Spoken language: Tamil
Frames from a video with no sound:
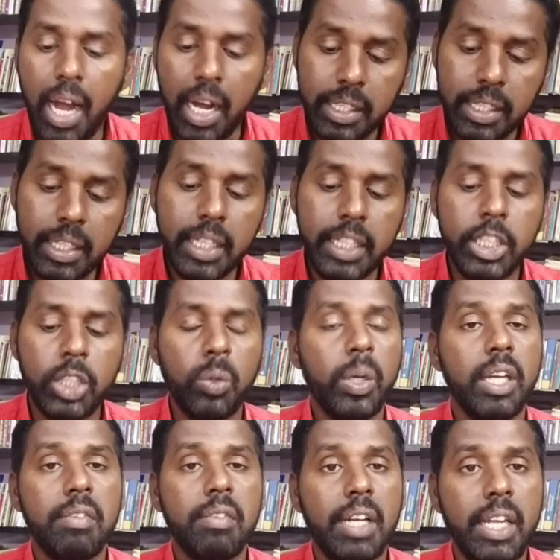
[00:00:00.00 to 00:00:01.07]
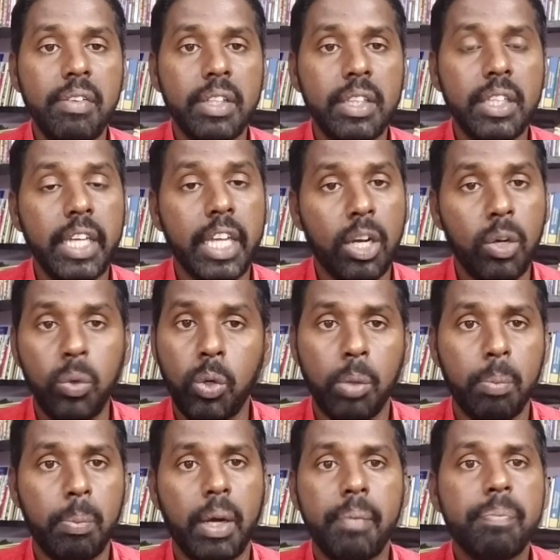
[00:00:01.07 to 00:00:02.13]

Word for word: அங்கே இதனுடைய விலை வந்து இரநூறு